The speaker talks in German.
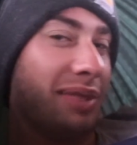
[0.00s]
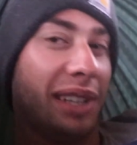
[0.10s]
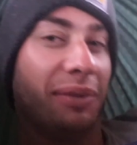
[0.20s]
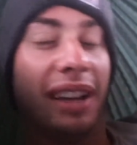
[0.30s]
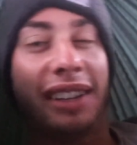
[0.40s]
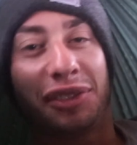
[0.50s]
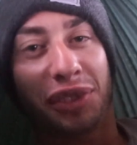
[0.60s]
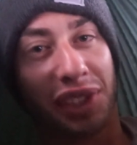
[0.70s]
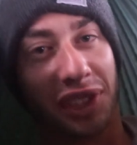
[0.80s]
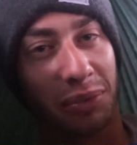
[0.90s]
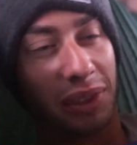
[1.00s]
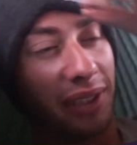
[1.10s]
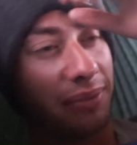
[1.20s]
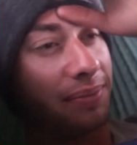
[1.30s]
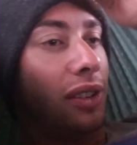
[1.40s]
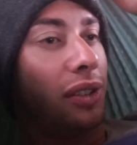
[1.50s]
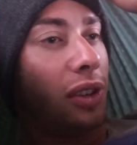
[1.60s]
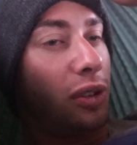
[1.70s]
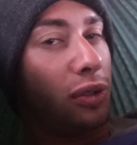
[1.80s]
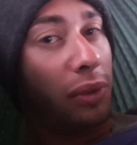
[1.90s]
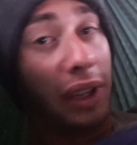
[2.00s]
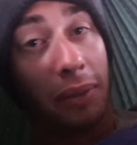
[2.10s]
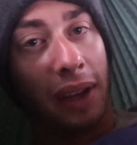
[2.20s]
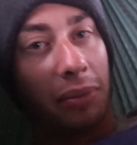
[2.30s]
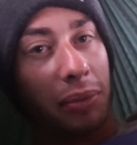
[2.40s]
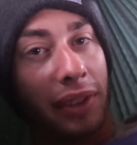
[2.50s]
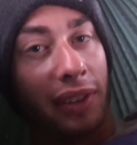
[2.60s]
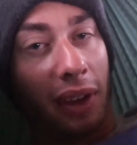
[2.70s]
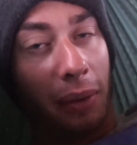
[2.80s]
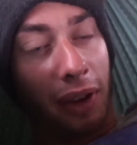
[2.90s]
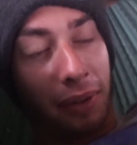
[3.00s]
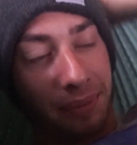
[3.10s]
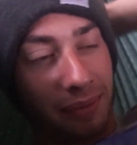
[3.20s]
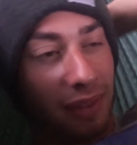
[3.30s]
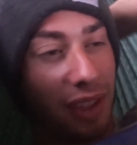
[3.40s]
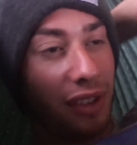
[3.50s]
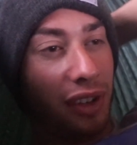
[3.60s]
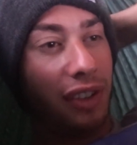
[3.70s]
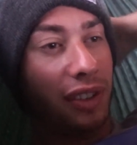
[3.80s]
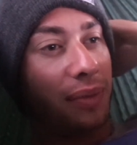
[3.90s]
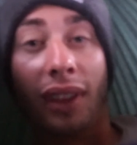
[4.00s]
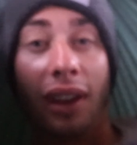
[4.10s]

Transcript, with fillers: bei dem einen Fisch geblieben und auch nur bei dem einen Biss, aber was soll's?